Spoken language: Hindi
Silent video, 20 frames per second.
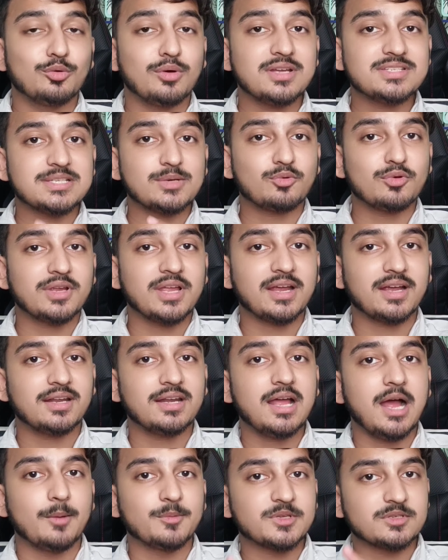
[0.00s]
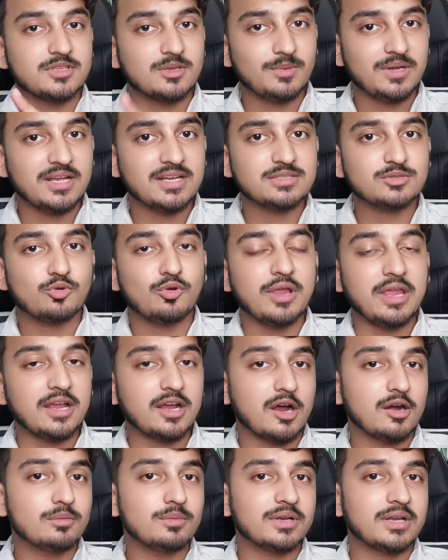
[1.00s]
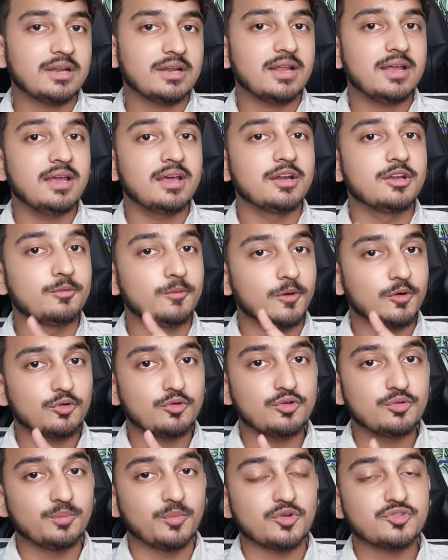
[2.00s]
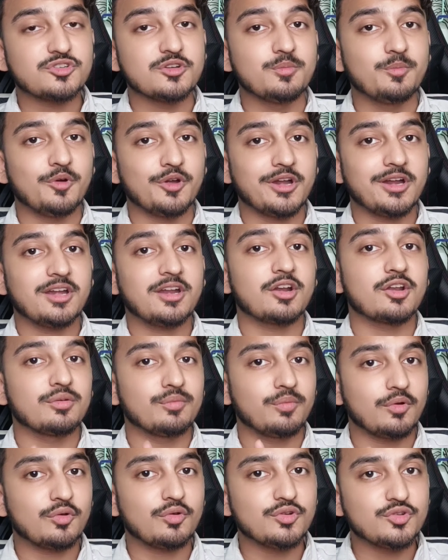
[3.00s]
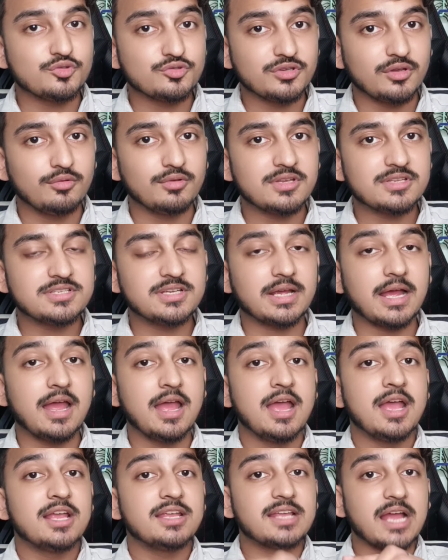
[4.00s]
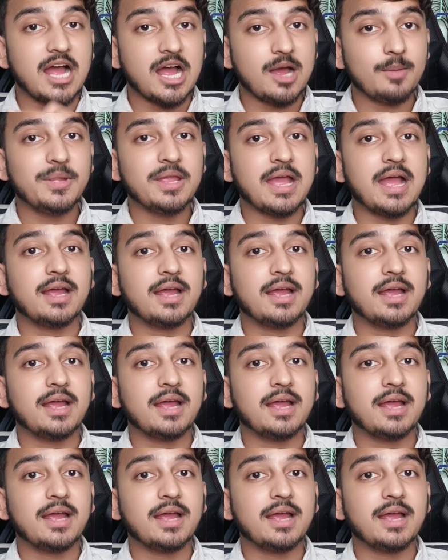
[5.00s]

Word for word: तो वैसे आपको क्या करना आप सबसे पहले आपको अकाउंट बनाना है रिफोर्ड को मोस्ट इंपोर्टेंट है रिफोर्ड को यूज जरूर कीजिएगा यहाँ पे